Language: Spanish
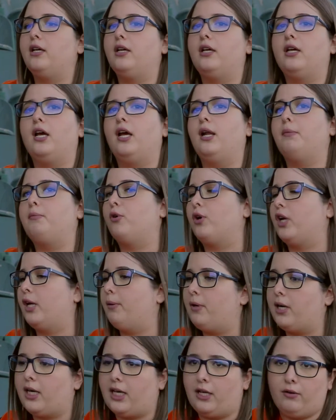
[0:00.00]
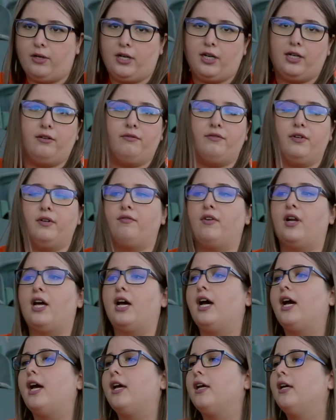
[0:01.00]
y el por qué marcaron el infield
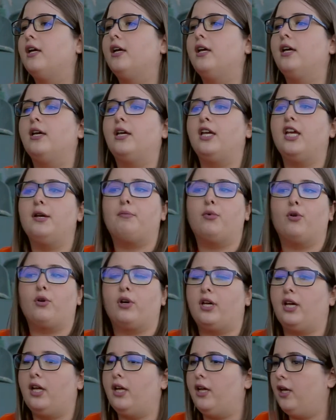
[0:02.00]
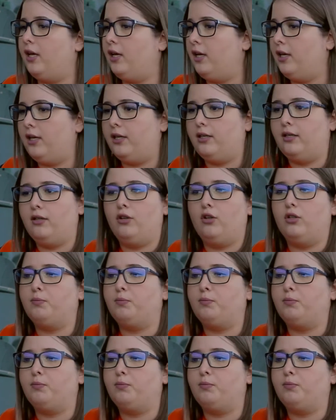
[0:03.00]
fly y por qué,